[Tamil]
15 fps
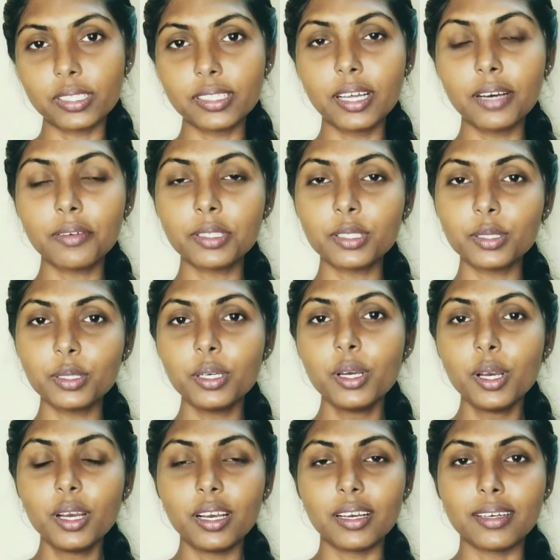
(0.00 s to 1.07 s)
இதுதான் வந்து
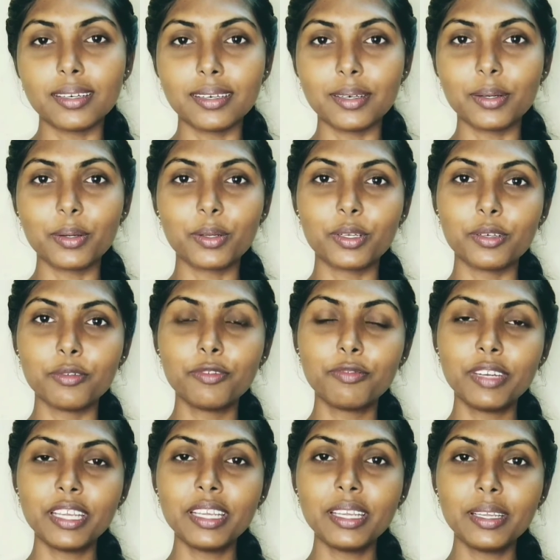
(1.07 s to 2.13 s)
ஒரு
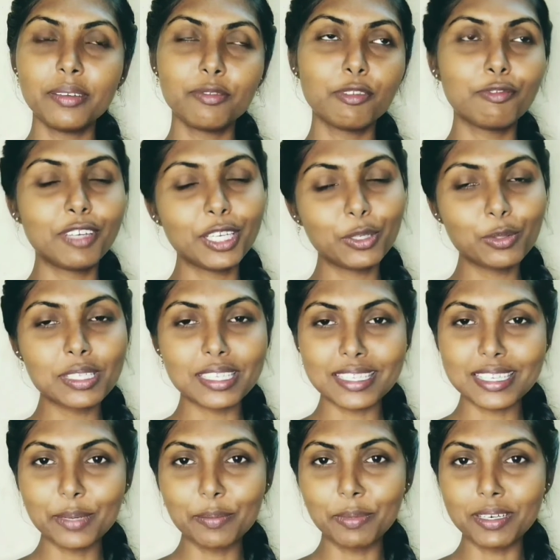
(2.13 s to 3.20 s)
ஃபிஃப்டி ஃபிஃப்டி டு
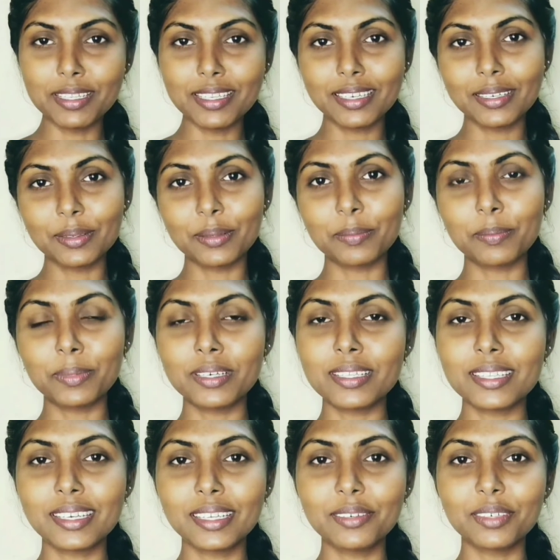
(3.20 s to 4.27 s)
சிக்ஸ்டி பர்சன்ட்
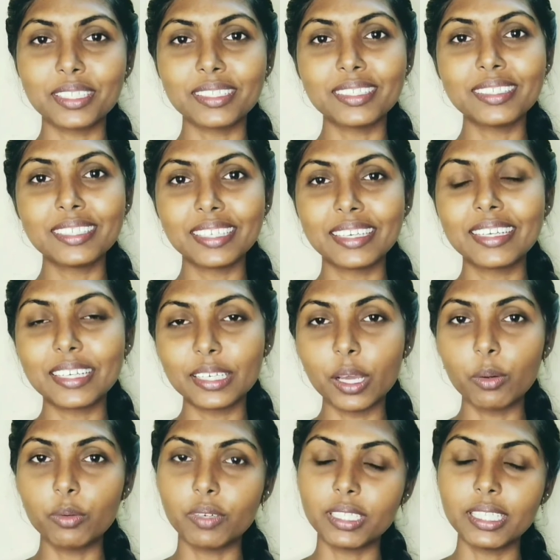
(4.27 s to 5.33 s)
பர்சனுக்கு வந்து இருக்க
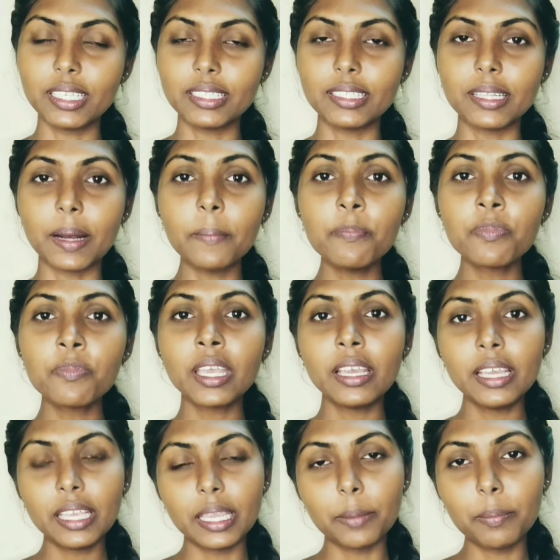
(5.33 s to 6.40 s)
டவுட் வந்து இதுதான்
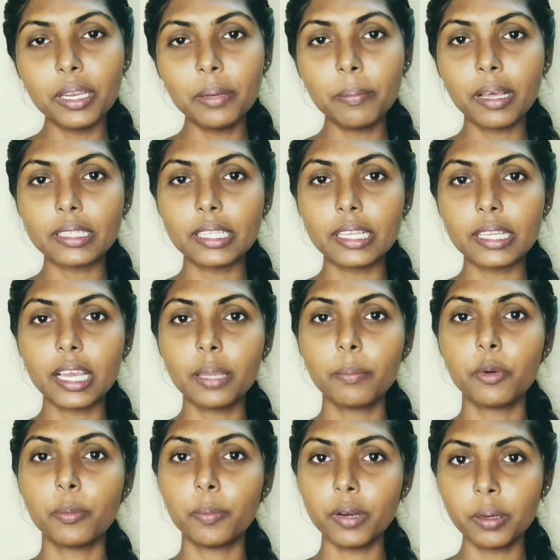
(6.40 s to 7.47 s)
எப்படின்னு பார்த்தீங்கன்னா
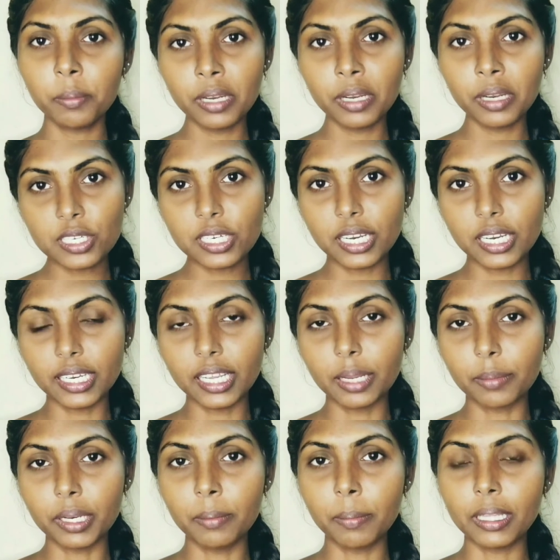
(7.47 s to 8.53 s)
இப்போ பெர்மனன்ட் ஸ்ட்ரைட்னிங்
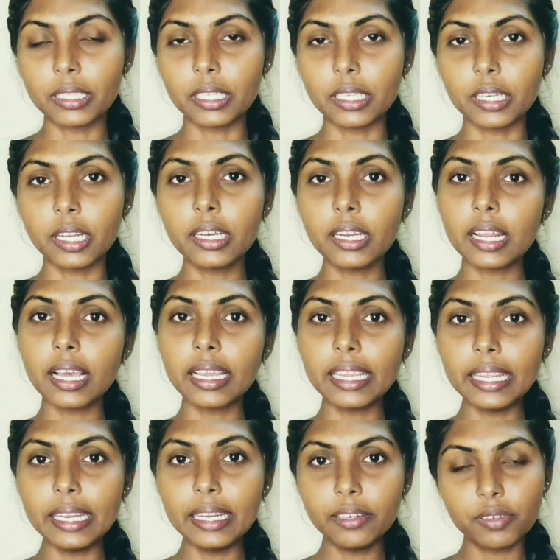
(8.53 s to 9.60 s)
அப்படின்னு பார்த்தீங்கன்னா நல்லா
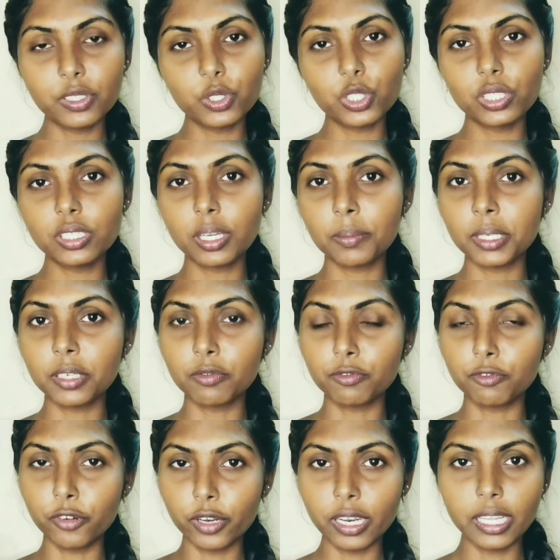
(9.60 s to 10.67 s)
ஹீட் வச்சு நம்மளுக்கு
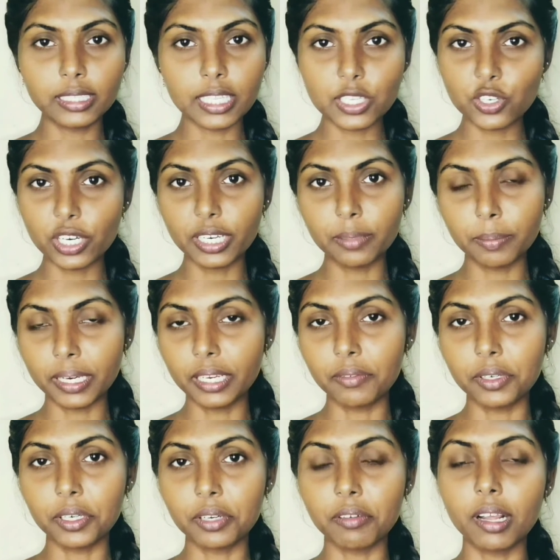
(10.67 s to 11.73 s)
ஃபுல்லாக அதை ஸ்ட்ரைட் பண்ணி
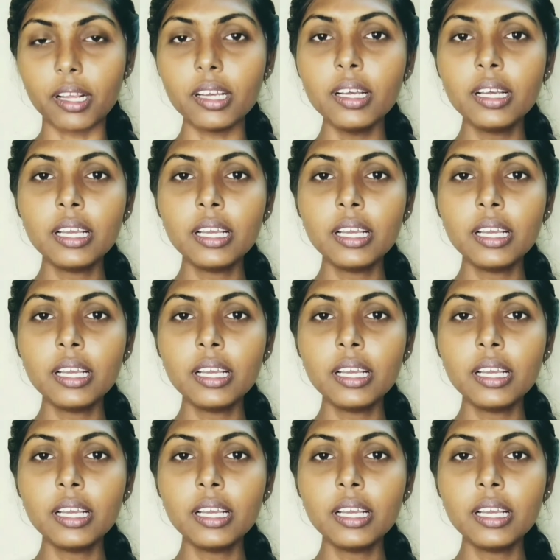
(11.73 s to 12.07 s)
விட்டுருவாங்க